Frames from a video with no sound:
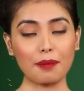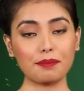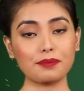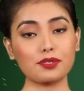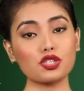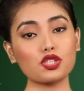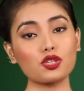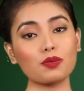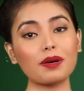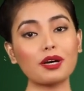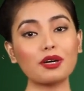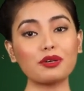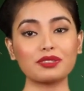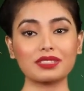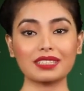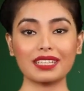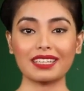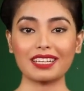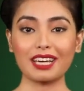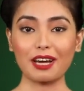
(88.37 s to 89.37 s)
आप सुबह
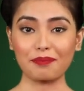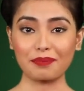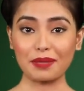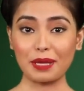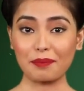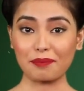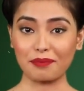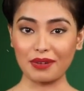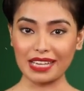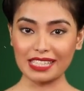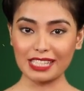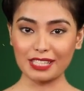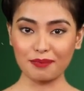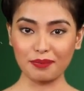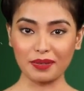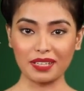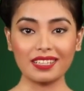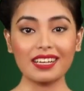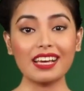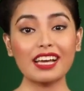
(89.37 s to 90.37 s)
उठकर अपने ब्रेस्ट
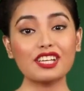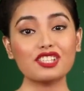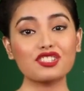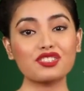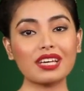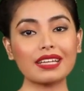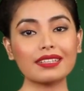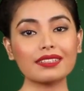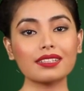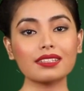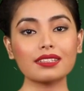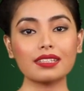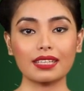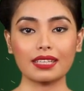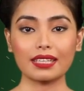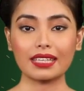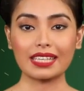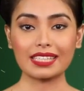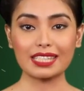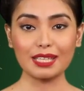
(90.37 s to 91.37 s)
पर जेंटल
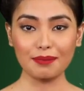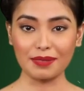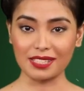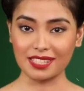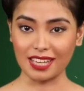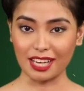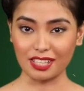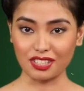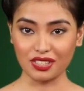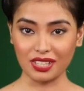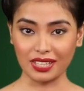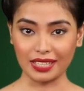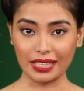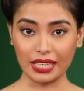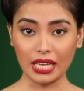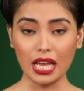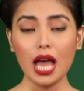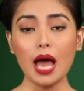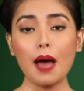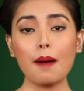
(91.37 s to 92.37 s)
तरीके से मसाज करें